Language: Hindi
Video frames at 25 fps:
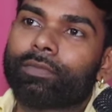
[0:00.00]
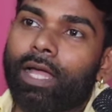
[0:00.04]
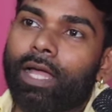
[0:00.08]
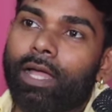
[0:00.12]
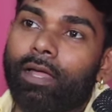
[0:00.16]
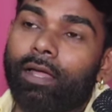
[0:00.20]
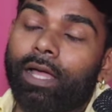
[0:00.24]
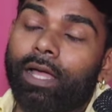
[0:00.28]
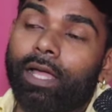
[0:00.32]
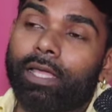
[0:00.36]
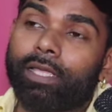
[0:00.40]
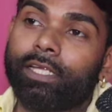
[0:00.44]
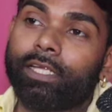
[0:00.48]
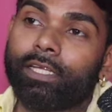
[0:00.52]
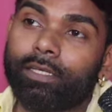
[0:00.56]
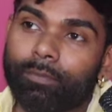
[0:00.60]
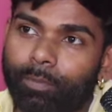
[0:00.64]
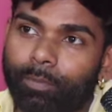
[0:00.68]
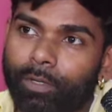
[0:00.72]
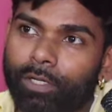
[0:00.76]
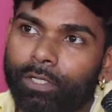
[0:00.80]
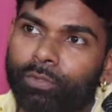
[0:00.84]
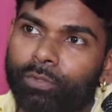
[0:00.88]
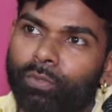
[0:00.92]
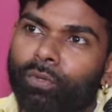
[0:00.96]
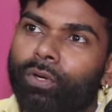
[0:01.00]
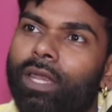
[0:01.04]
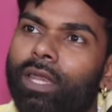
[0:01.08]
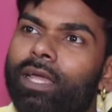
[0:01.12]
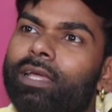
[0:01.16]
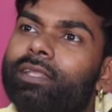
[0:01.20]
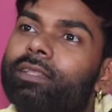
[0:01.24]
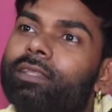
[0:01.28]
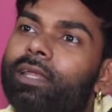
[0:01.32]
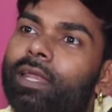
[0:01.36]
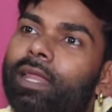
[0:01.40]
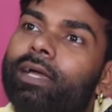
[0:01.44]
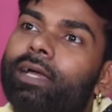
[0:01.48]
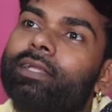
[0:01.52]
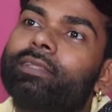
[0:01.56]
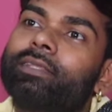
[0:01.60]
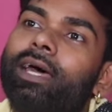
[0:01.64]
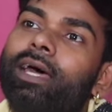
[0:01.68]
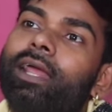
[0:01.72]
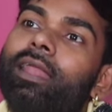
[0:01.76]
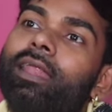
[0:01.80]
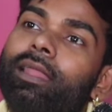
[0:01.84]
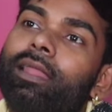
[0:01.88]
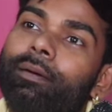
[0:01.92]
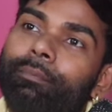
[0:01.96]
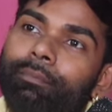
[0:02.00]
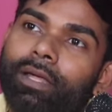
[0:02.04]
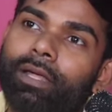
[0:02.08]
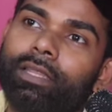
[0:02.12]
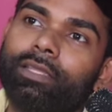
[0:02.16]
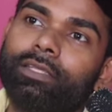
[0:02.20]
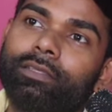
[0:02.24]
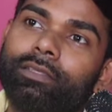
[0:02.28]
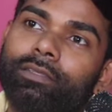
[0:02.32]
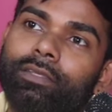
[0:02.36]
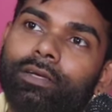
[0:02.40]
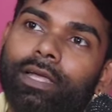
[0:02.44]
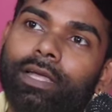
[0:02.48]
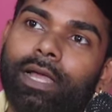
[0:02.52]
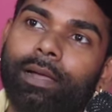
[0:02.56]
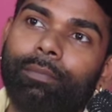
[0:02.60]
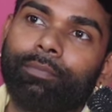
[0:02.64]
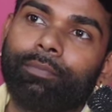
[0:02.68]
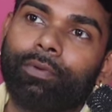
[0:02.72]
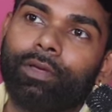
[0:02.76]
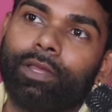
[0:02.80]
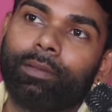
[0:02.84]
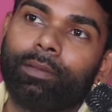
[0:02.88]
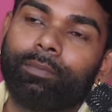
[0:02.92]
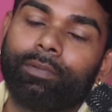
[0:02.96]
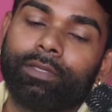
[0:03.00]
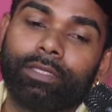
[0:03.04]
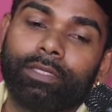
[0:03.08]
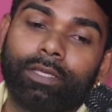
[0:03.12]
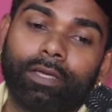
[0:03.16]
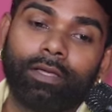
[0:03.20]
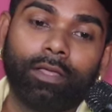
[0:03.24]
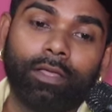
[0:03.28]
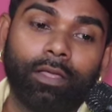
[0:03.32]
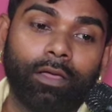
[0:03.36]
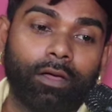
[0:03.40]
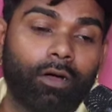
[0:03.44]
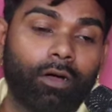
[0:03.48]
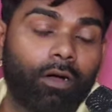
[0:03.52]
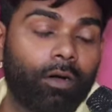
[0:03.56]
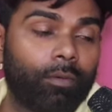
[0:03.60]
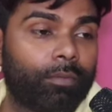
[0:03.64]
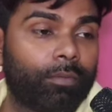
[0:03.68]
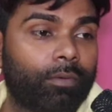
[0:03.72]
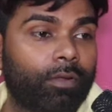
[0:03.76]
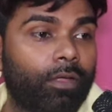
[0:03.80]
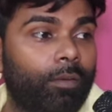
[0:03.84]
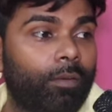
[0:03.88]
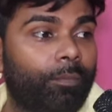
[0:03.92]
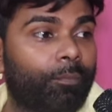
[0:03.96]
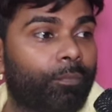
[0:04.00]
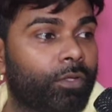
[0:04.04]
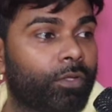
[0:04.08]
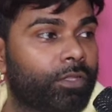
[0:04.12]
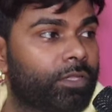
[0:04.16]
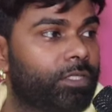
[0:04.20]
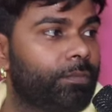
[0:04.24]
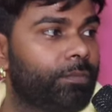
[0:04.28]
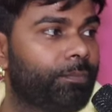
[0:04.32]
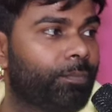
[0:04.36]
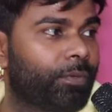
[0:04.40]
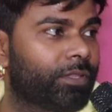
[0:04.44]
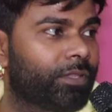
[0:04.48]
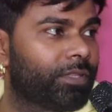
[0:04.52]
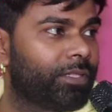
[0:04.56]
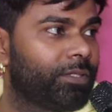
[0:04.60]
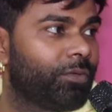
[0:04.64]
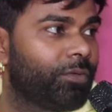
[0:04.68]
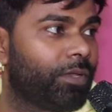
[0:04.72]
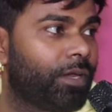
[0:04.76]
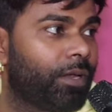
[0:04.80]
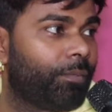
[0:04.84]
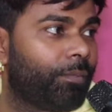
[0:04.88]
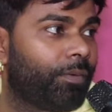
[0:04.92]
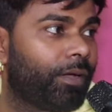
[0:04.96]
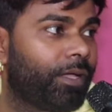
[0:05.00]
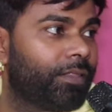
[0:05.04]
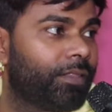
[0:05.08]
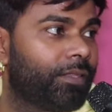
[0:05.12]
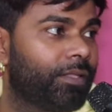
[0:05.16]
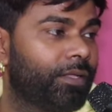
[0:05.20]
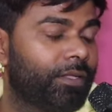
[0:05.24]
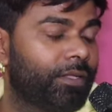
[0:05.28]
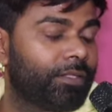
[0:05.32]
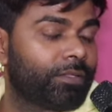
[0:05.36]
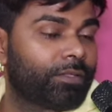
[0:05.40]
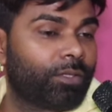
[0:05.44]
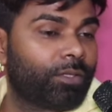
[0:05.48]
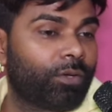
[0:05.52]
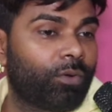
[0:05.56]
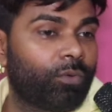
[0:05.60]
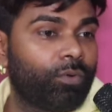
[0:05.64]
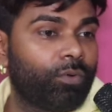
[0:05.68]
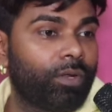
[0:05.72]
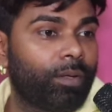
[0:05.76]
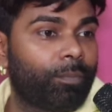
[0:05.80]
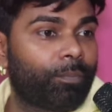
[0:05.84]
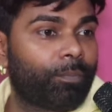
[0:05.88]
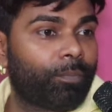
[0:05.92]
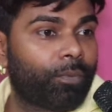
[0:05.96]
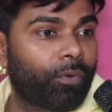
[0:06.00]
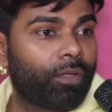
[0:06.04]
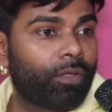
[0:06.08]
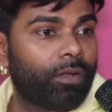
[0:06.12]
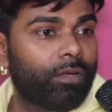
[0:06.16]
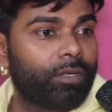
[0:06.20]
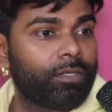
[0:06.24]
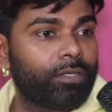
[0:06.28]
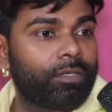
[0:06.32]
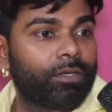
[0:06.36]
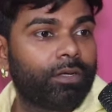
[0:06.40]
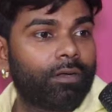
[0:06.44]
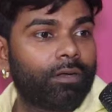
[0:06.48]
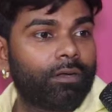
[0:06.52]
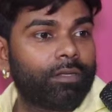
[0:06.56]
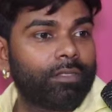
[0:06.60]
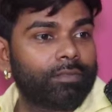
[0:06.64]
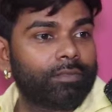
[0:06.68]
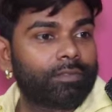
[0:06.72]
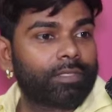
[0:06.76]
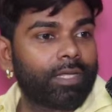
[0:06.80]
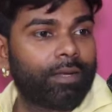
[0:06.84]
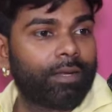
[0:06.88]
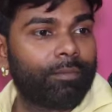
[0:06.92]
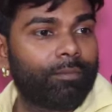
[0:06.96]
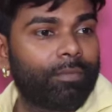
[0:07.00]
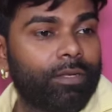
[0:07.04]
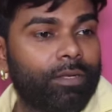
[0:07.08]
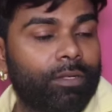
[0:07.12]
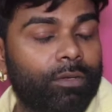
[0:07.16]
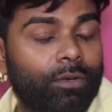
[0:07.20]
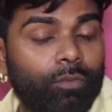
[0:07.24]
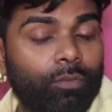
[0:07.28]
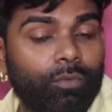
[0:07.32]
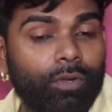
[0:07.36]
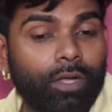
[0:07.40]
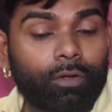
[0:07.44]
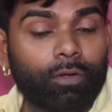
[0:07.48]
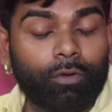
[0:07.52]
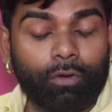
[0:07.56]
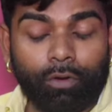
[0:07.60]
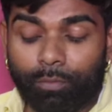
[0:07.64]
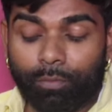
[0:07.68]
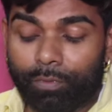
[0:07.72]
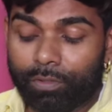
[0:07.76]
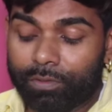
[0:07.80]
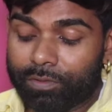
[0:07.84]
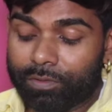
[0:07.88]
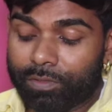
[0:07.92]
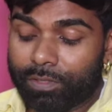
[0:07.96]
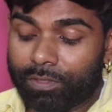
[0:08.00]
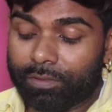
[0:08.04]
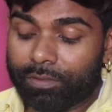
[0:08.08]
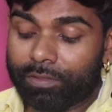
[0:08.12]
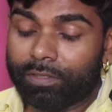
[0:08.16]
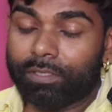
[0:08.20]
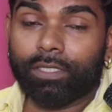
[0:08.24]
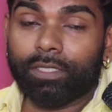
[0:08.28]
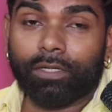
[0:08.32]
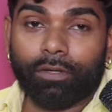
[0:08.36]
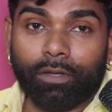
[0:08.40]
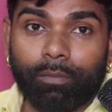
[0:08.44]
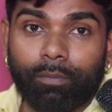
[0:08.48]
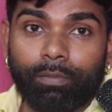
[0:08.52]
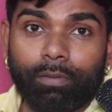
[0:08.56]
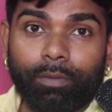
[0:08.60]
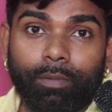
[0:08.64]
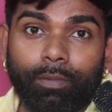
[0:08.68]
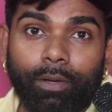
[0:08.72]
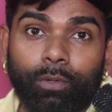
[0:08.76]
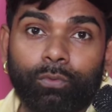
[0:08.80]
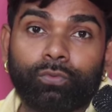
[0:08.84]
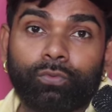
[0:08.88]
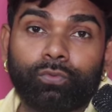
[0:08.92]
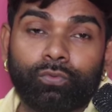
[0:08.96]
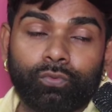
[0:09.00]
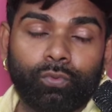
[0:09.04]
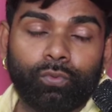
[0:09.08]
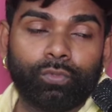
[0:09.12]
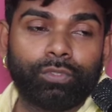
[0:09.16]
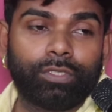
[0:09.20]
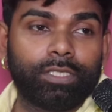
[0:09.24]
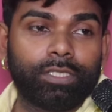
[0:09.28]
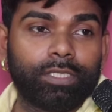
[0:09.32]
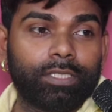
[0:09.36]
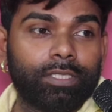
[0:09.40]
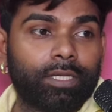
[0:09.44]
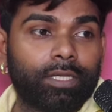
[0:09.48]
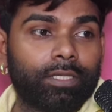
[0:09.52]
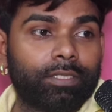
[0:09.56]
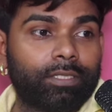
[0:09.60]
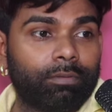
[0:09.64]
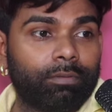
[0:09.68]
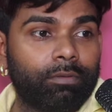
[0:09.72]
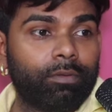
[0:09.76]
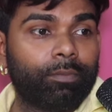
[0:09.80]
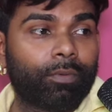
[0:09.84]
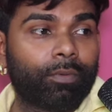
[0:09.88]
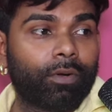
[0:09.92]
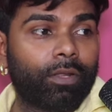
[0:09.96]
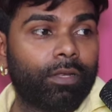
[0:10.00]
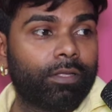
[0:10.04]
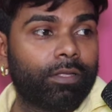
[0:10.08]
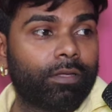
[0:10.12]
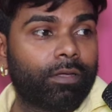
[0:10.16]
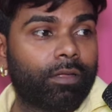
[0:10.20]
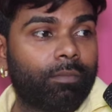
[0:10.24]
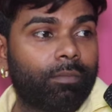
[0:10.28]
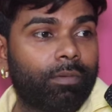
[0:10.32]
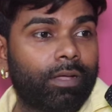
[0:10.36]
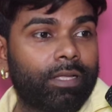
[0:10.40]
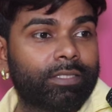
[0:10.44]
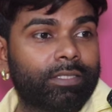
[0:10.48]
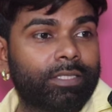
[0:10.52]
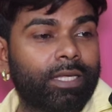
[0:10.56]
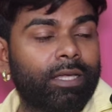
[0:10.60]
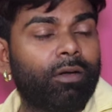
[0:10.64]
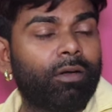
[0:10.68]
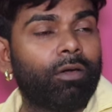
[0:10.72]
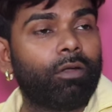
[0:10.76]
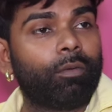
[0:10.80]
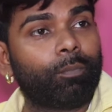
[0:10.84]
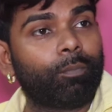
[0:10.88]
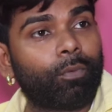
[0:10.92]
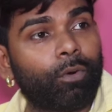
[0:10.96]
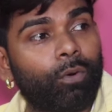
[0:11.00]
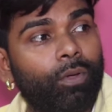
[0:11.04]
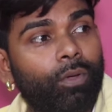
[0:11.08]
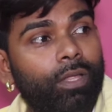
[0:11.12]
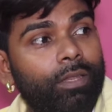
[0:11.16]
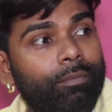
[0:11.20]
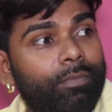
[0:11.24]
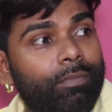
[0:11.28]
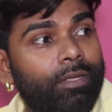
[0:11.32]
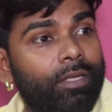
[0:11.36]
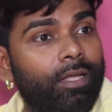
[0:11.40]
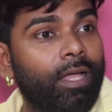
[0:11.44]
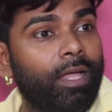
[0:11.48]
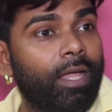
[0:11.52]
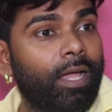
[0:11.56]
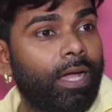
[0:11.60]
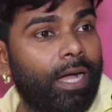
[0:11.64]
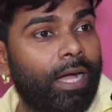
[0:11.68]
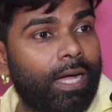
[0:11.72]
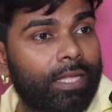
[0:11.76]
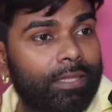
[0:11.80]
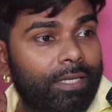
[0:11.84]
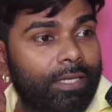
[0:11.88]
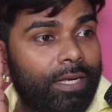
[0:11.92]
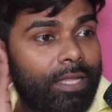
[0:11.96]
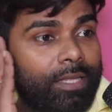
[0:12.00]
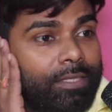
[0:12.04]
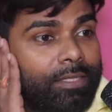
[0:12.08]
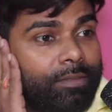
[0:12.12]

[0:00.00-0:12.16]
आ, हिट पर हिट होकर लगे तो लगातार लंबा दिन तक काम कैले बन जा अब रहल पति पत्नी वाला बात तो रौरा पढ़ल लिखल इंसान बनी रौरा कॉमन सेंस जेकर भी बा सोची जे भी पढ़ल लिखल बा चाहे अनपढ़ो आदमी अतना